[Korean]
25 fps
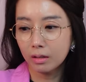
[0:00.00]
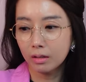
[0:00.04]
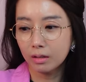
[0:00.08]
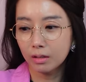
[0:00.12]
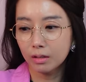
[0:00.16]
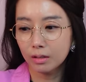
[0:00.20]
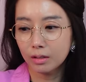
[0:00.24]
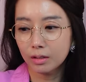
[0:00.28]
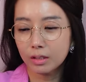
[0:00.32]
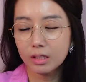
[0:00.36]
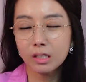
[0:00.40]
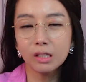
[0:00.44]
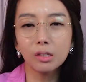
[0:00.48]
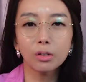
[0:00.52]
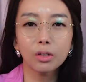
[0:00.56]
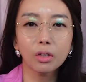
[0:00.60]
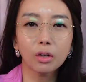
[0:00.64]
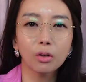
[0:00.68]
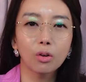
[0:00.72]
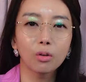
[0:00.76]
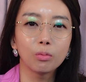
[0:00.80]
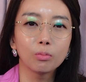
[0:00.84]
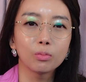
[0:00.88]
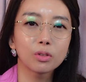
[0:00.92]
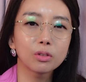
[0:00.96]
어, 실력이
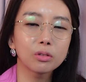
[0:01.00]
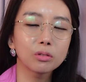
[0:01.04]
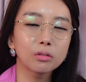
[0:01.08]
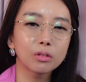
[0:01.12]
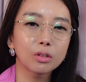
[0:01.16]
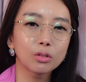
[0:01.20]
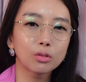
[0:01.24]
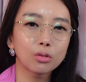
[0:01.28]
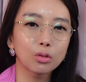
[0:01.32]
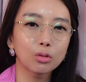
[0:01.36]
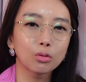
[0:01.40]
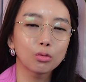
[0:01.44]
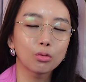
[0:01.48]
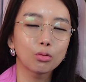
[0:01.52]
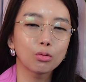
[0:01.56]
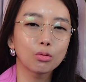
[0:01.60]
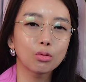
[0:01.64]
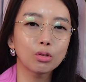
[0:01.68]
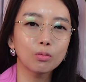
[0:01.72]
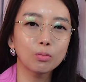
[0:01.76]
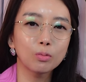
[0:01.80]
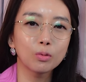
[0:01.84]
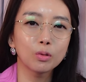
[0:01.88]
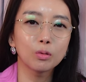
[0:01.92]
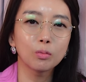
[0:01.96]
검증됐죠.
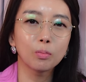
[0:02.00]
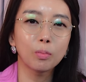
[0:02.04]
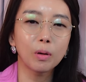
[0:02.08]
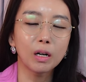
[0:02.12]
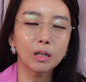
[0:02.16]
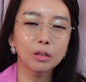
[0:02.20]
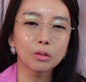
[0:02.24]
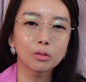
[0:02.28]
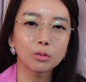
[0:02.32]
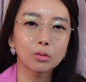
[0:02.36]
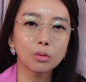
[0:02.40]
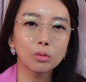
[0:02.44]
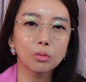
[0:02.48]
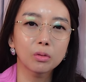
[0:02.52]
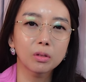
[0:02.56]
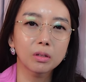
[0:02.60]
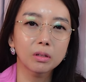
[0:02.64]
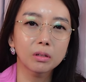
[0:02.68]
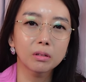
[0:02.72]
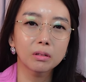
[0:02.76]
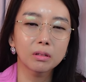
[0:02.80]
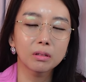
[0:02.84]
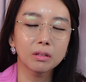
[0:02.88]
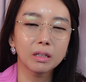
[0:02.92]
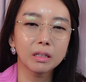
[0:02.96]
유튜브
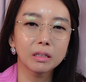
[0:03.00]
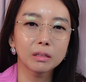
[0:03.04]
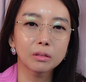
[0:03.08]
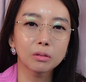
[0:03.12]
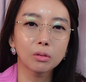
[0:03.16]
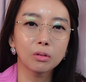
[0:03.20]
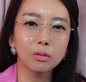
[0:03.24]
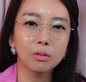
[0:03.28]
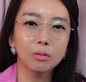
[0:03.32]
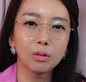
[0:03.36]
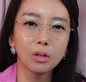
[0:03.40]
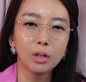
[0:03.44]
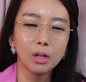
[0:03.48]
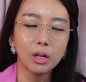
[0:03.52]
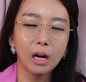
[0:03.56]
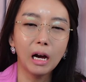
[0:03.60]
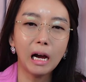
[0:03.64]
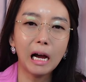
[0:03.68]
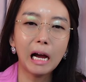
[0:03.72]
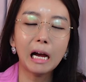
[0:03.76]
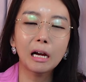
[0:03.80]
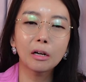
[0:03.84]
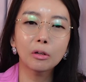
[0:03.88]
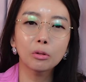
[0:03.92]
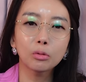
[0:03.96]
방송에서
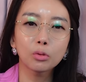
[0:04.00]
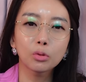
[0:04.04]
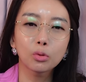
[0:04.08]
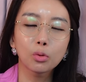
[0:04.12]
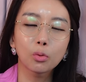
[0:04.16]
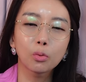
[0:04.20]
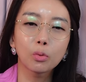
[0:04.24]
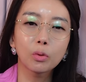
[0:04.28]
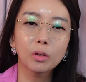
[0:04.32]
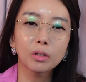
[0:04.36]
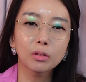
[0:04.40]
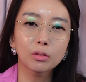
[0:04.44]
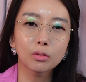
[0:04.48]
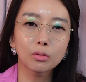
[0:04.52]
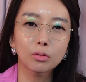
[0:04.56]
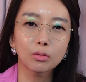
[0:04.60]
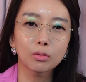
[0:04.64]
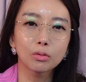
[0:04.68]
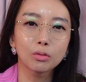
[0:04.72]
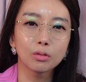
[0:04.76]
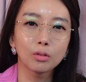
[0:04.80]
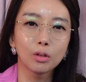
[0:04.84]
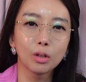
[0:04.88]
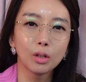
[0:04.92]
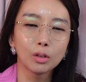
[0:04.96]
하루
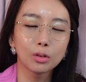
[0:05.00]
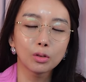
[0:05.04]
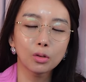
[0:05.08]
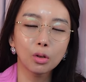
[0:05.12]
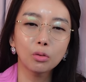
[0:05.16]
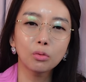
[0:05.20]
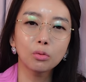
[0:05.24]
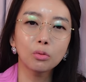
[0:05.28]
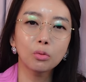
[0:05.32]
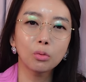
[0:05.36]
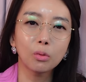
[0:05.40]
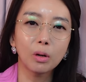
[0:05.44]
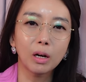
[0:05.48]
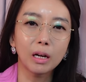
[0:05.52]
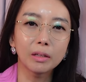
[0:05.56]
조회수 천도